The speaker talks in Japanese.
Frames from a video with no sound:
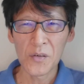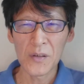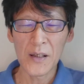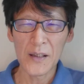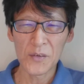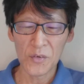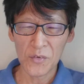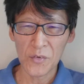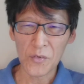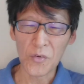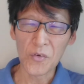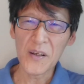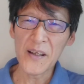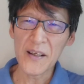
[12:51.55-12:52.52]
あの、
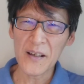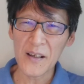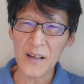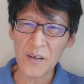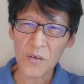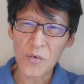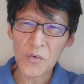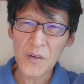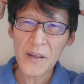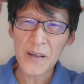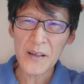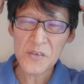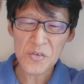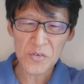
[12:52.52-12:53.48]
ここら辺が、ここら
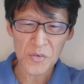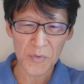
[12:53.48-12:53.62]
辺がちょっ